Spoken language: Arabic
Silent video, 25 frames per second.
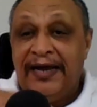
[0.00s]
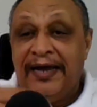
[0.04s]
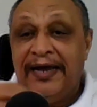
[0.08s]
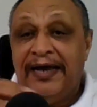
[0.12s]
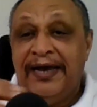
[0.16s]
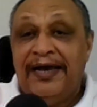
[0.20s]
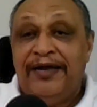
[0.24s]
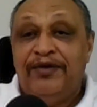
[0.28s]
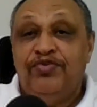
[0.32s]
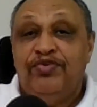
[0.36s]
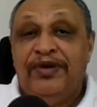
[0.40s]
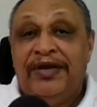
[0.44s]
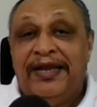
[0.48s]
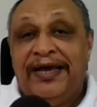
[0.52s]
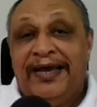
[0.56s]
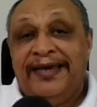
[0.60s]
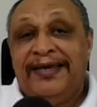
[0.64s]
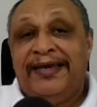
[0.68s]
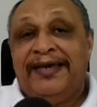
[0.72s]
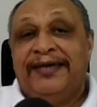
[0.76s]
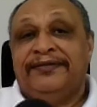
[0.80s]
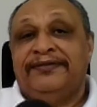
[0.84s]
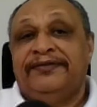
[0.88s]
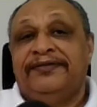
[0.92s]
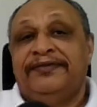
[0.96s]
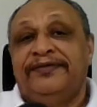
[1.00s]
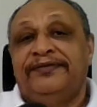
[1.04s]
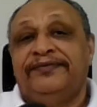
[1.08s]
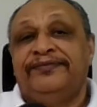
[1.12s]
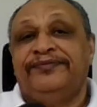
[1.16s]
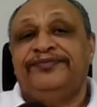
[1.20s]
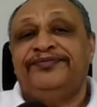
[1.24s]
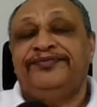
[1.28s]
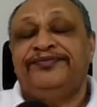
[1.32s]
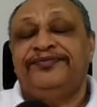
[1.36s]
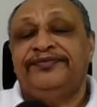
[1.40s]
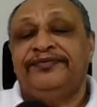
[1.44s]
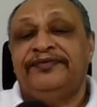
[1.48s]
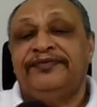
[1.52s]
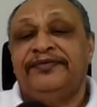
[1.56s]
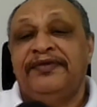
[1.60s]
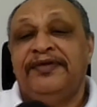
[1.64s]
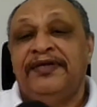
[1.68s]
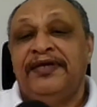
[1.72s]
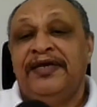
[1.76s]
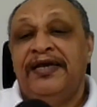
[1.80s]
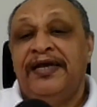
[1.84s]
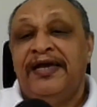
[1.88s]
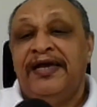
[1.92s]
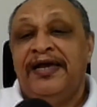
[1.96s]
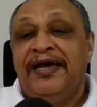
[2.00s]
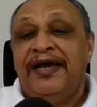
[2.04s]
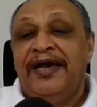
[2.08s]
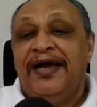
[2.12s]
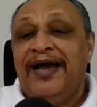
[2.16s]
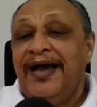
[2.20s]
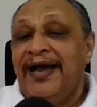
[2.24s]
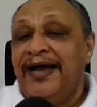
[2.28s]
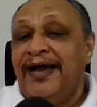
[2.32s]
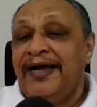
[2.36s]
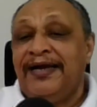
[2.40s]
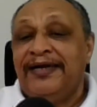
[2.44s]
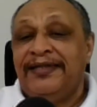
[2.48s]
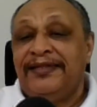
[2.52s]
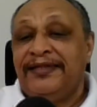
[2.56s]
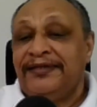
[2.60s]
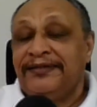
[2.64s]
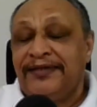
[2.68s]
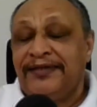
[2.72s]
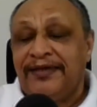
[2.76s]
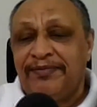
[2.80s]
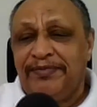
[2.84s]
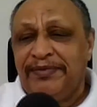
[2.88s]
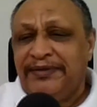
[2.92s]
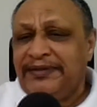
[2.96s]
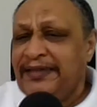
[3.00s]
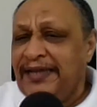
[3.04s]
الولايات هكذا ضربة